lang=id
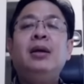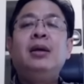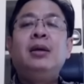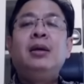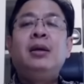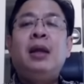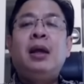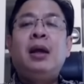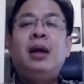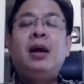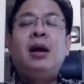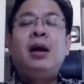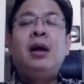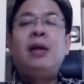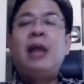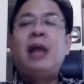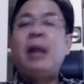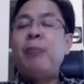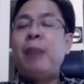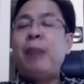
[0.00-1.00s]
Eh,
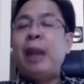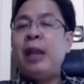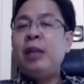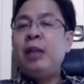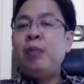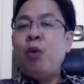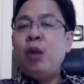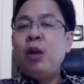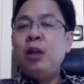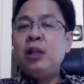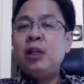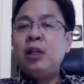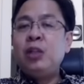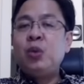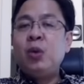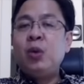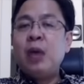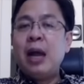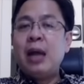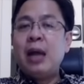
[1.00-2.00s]
dan elit politik
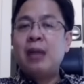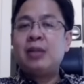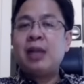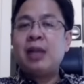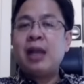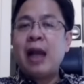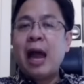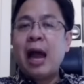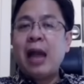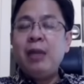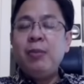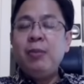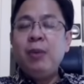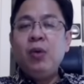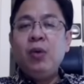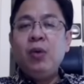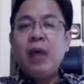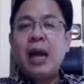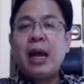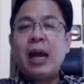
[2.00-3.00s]
juga seringkali
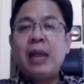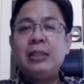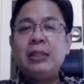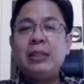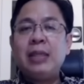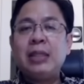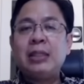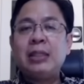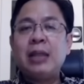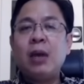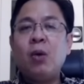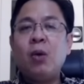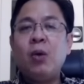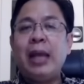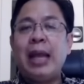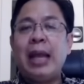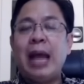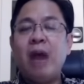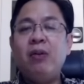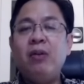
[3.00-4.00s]
menggunakan jasa
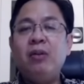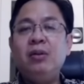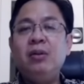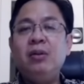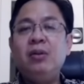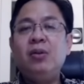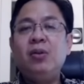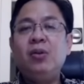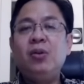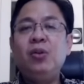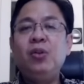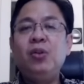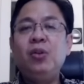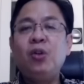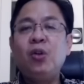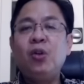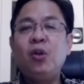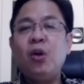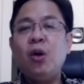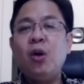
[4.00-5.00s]
quick count hmm.
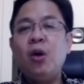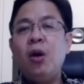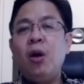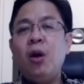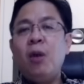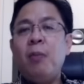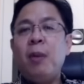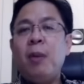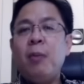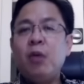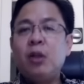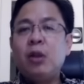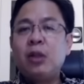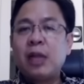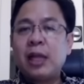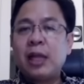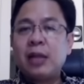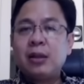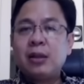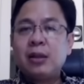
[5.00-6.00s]
untuk
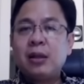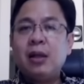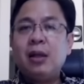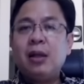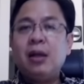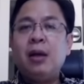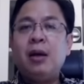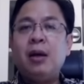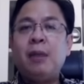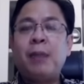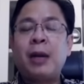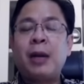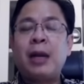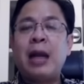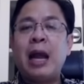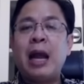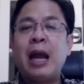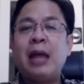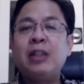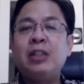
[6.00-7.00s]
memotret eh,
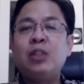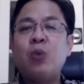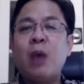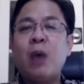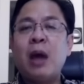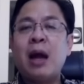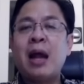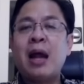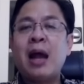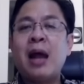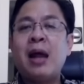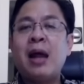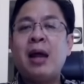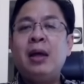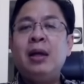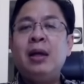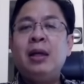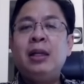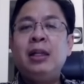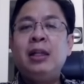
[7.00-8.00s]
pergerakan suara
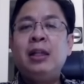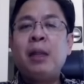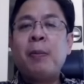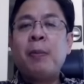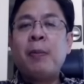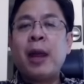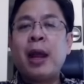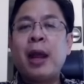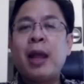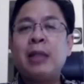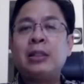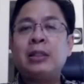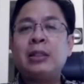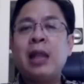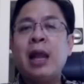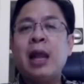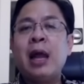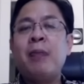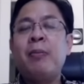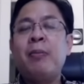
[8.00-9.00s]
di TPS
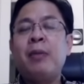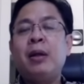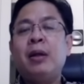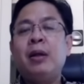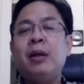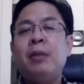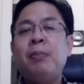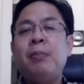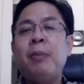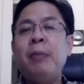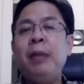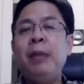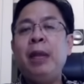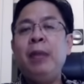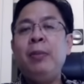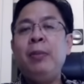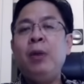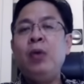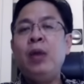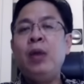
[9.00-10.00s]
setelah eh,
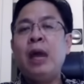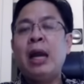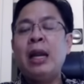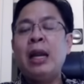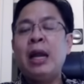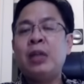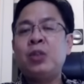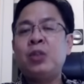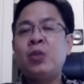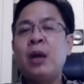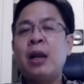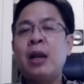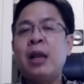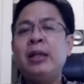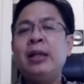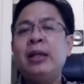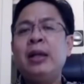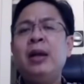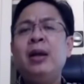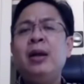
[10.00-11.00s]
pemilih menggunakan hak
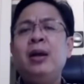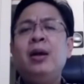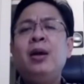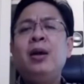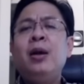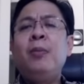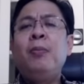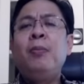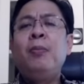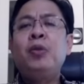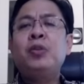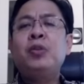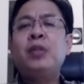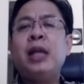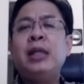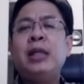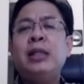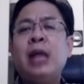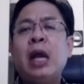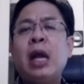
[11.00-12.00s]
suaranya menurut
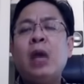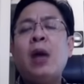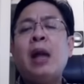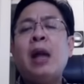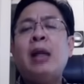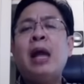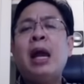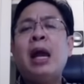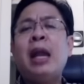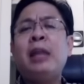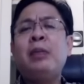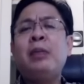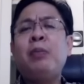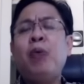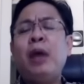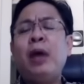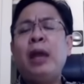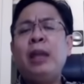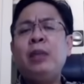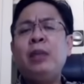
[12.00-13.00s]
saya sih kalau ada elit
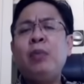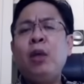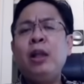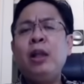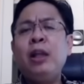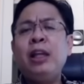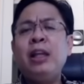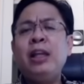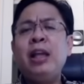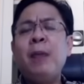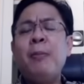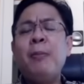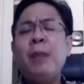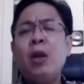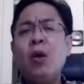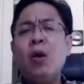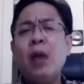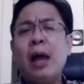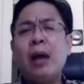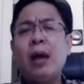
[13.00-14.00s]
elit politik yang
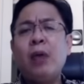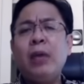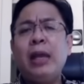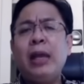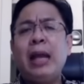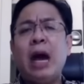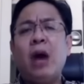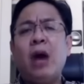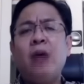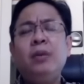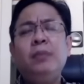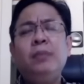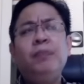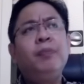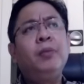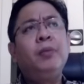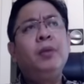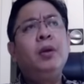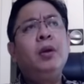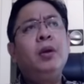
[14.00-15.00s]
menolak quick count
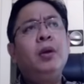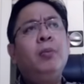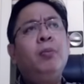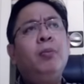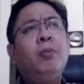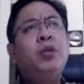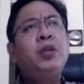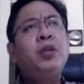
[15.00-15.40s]
menurut saya